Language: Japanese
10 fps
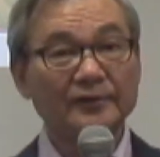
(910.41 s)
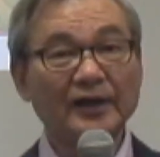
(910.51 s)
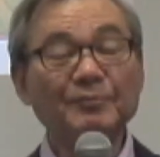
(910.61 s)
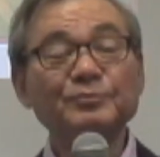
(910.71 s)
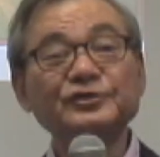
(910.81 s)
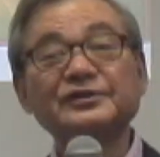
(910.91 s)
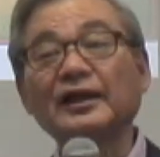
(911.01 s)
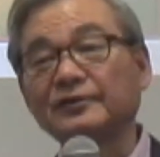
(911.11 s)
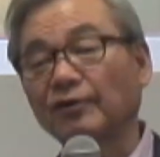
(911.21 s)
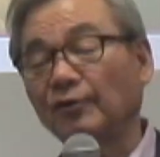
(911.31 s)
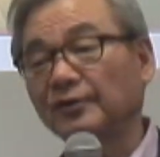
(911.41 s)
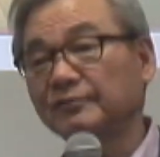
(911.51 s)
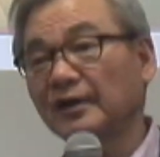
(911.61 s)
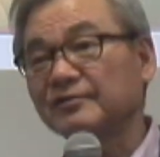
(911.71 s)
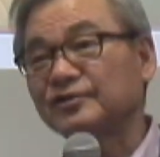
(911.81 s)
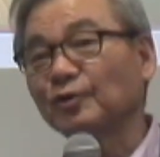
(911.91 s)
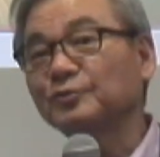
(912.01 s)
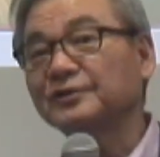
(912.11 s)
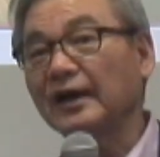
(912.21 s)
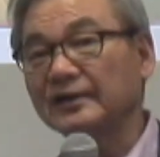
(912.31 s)
ランプスタンド、いわゆる
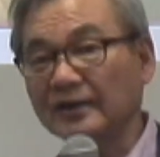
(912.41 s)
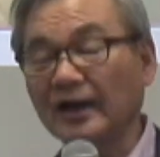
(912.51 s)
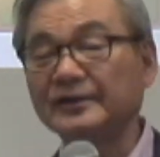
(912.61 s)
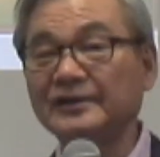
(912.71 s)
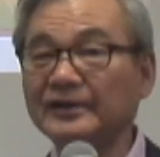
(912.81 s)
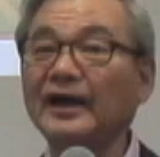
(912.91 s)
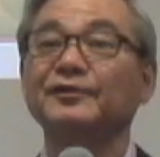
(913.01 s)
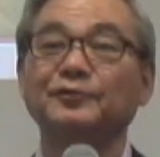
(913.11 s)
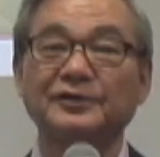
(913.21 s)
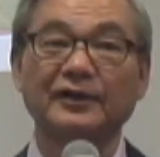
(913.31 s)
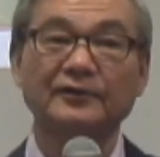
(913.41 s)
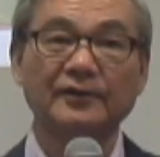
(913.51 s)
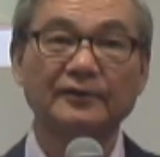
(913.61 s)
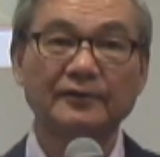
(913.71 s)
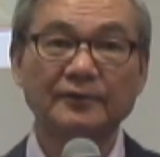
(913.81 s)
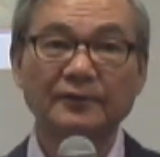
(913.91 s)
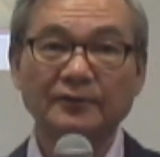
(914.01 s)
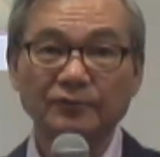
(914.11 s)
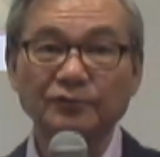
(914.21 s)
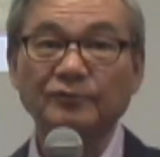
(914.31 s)
食台が2台置いてあった
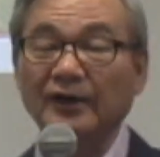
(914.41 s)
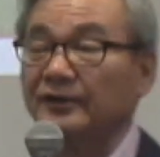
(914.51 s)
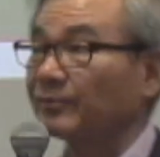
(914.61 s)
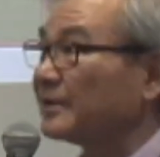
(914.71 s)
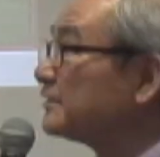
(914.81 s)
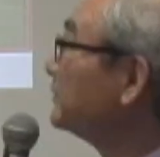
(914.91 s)
と言われてま